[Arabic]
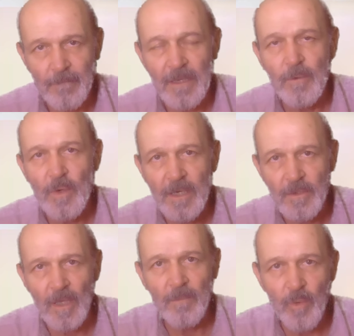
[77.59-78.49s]
بل هو
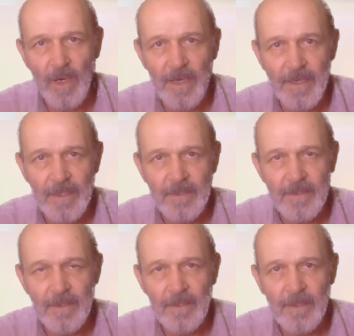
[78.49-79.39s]
خطاب واحد
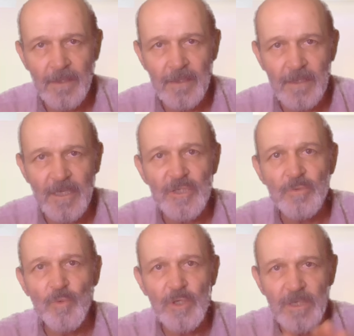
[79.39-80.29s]

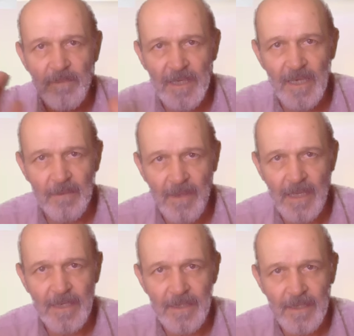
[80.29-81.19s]
يشمل جميع
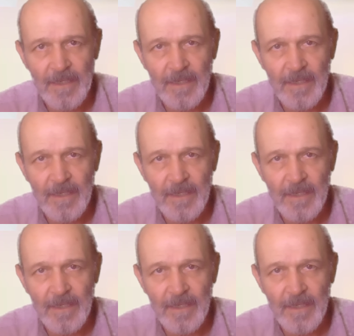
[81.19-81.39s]
الملائكة